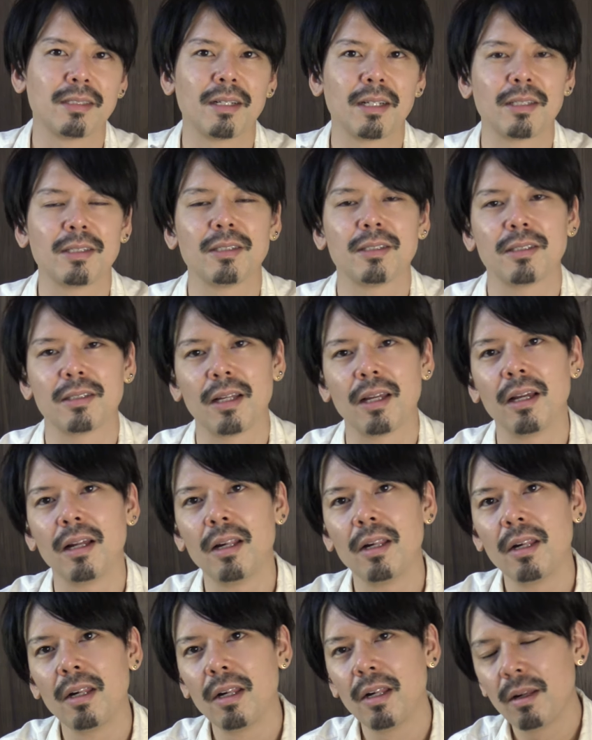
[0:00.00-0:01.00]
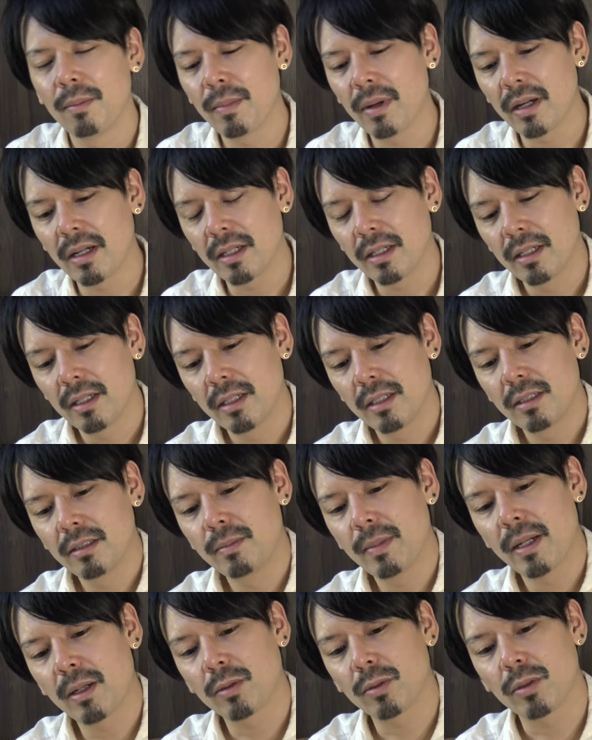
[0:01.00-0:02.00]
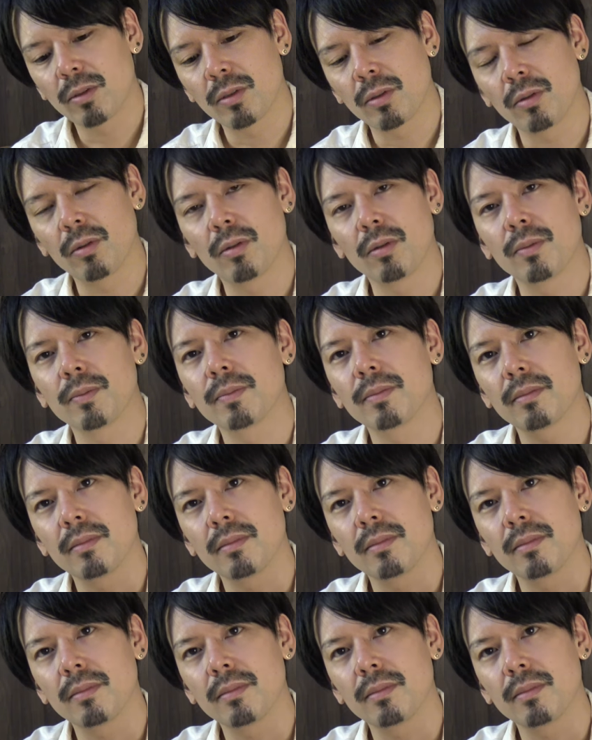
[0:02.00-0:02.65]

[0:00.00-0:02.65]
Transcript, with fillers: らしいですねまあうまいことその